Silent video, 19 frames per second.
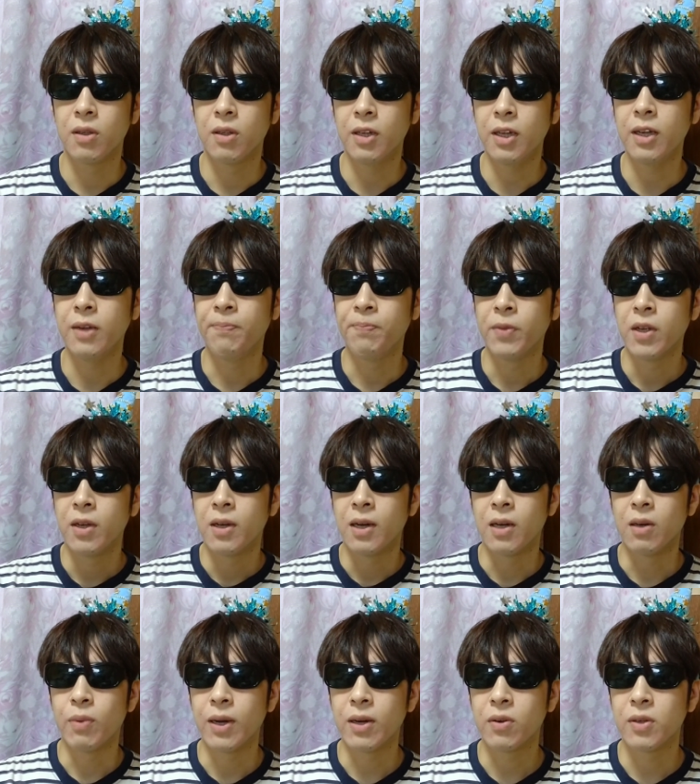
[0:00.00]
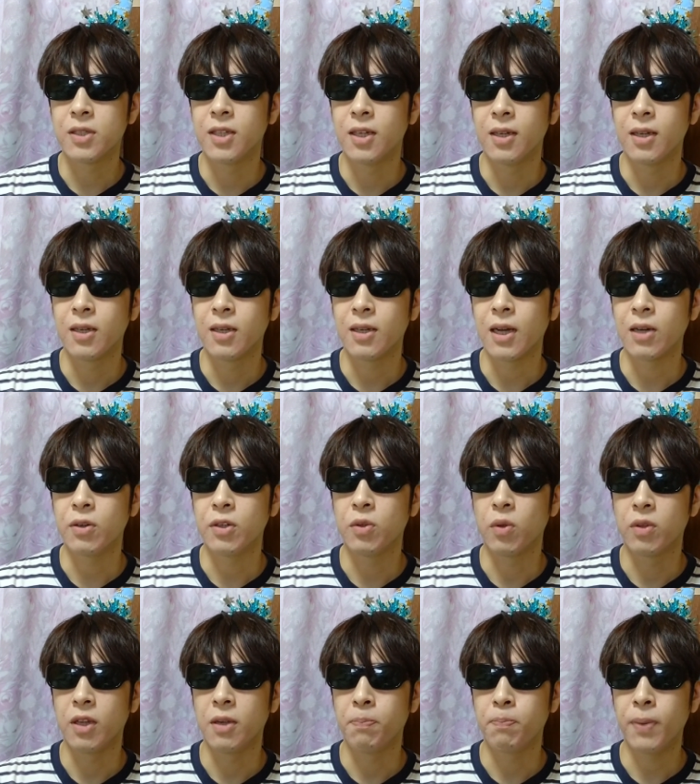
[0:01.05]
にあの悪口書く
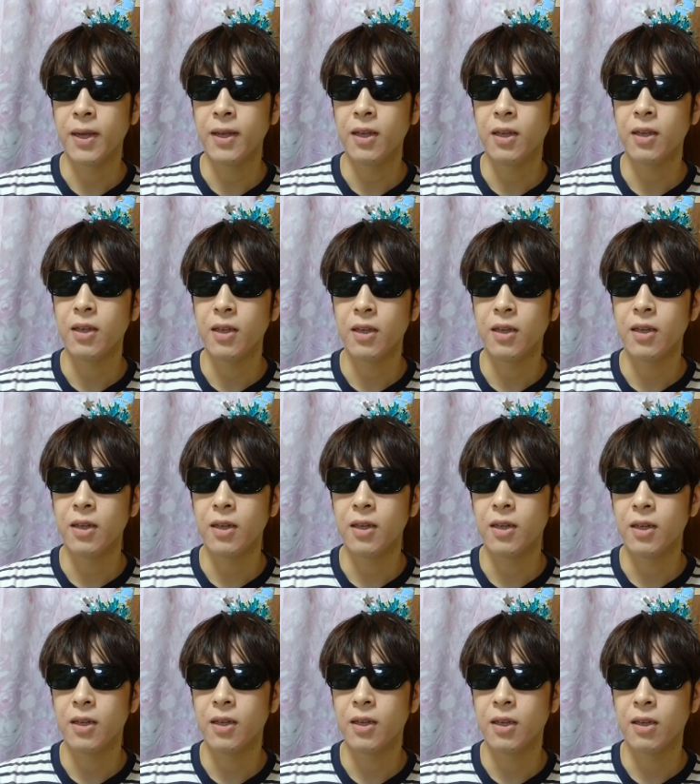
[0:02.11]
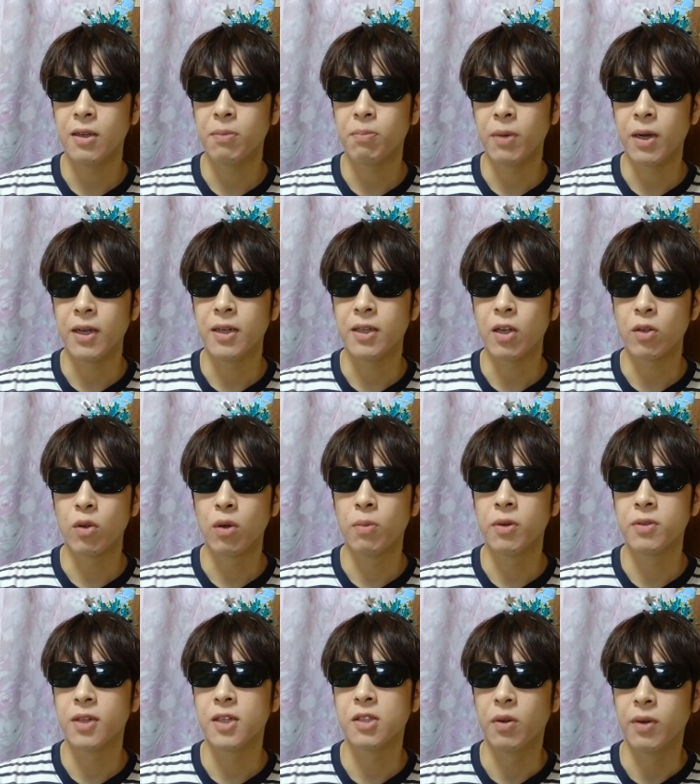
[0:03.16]
人っていっぱい、まあ、いたと思
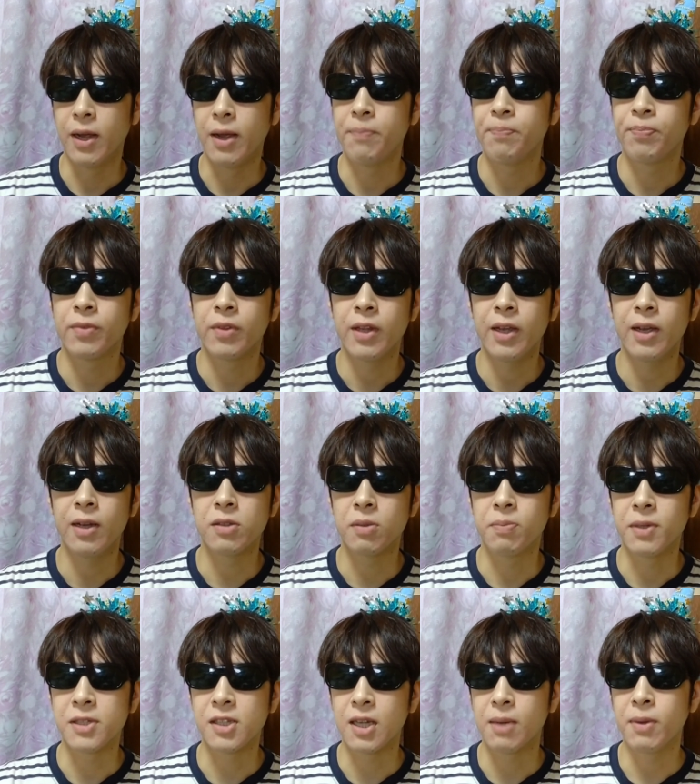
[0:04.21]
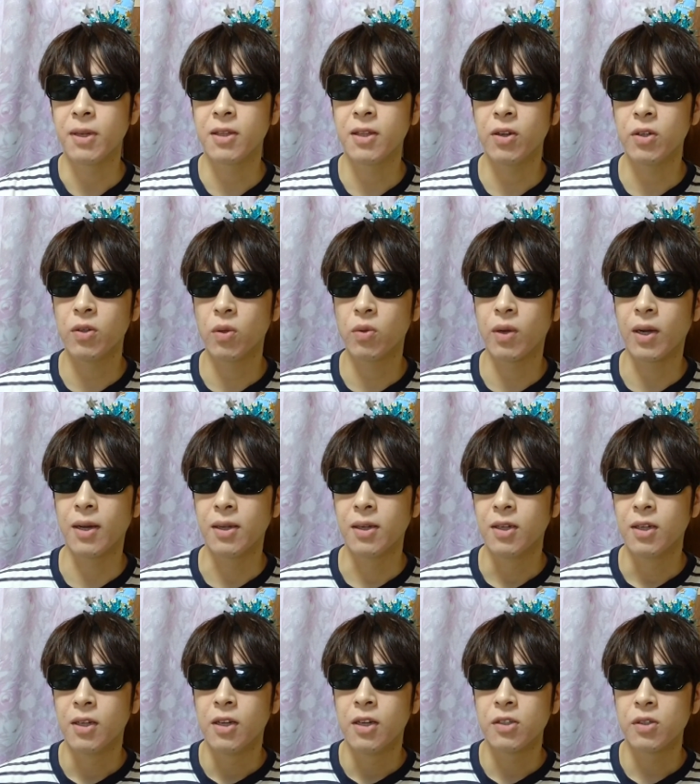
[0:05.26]
うんですよね。で、そのまあ、捕まってる人とか、
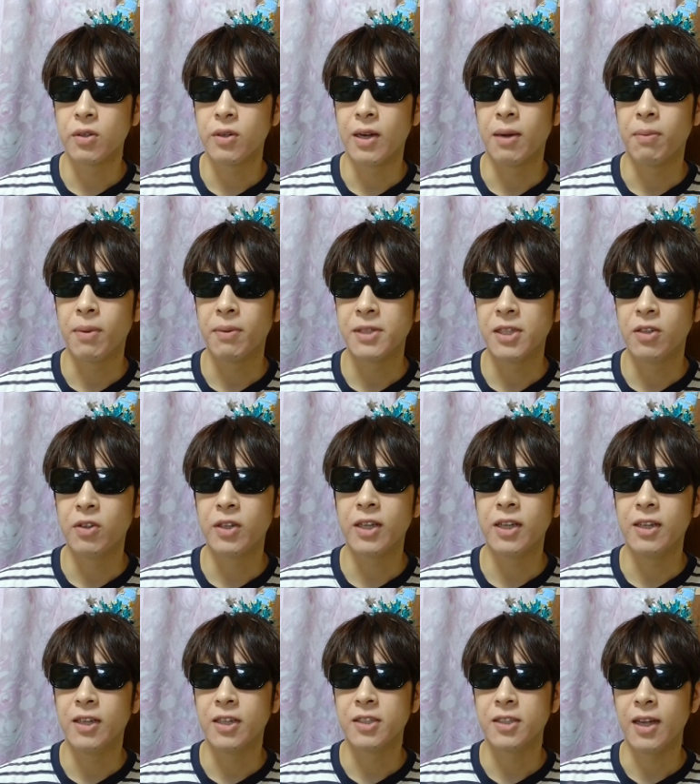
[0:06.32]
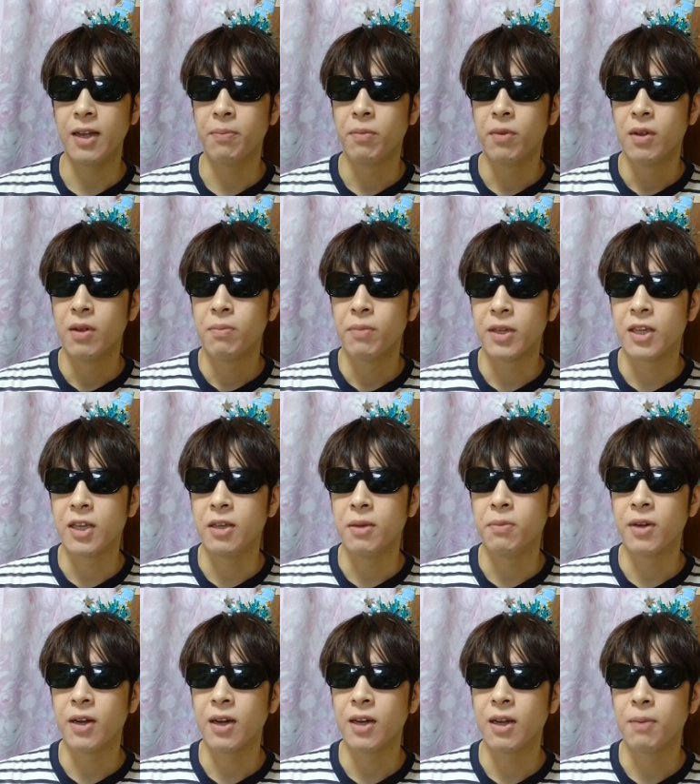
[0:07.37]
そういうのは別に抜きにして、まあ、木
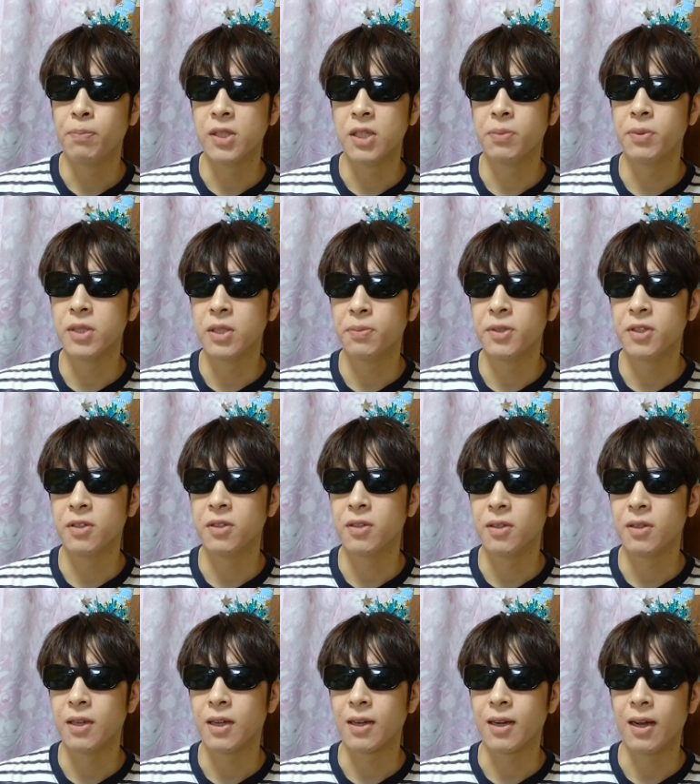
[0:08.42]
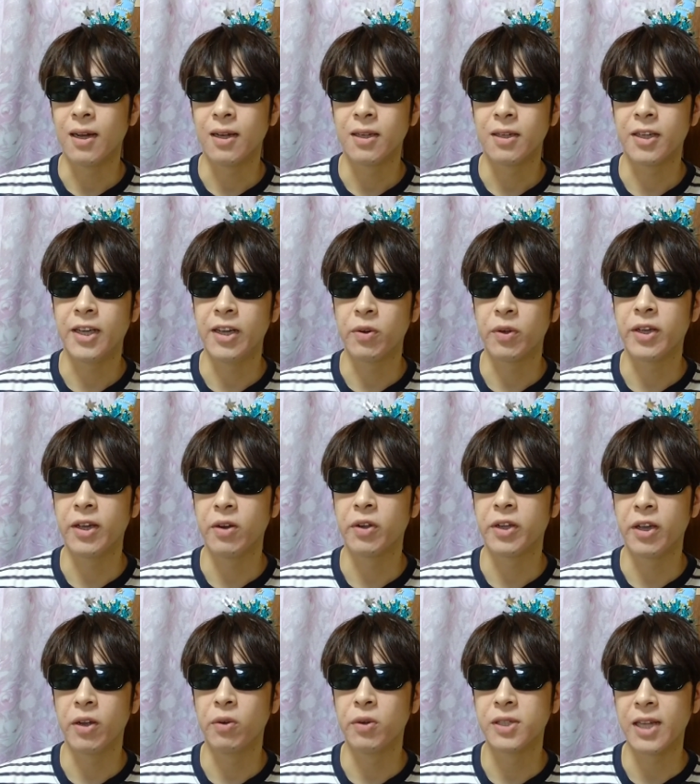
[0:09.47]
村花ブスブスブス、なんか、消えろ消えろ
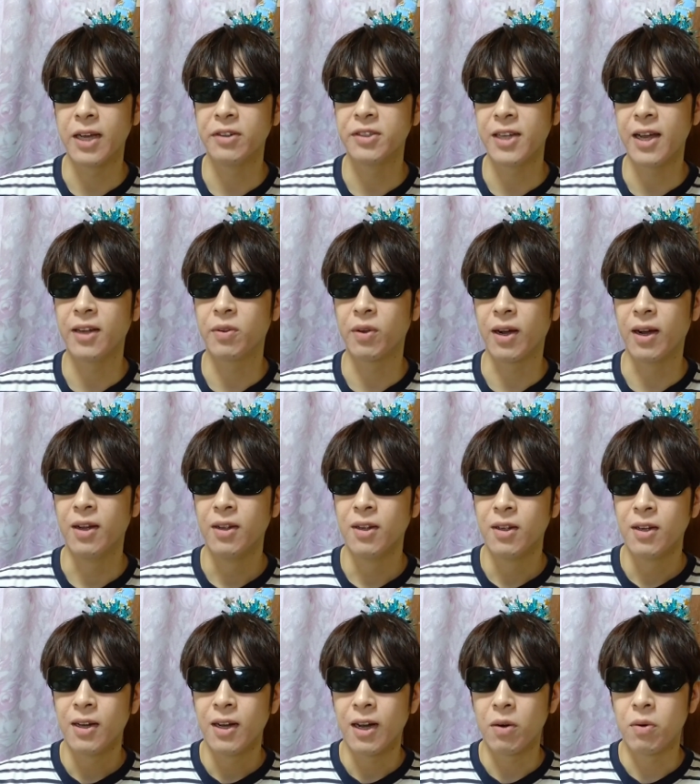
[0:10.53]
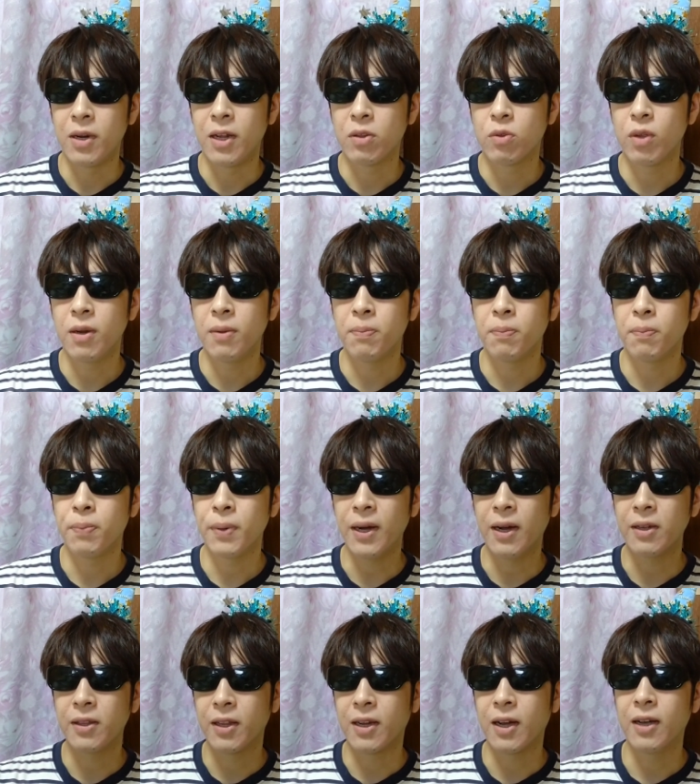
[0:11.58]
消えろうざいうざいとか、あのネットで
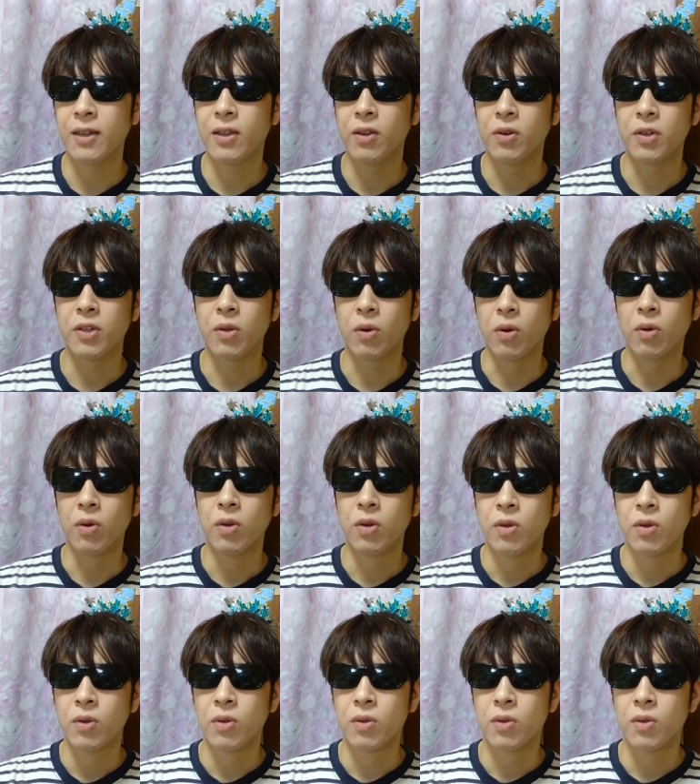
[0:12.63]
バーって書いてる人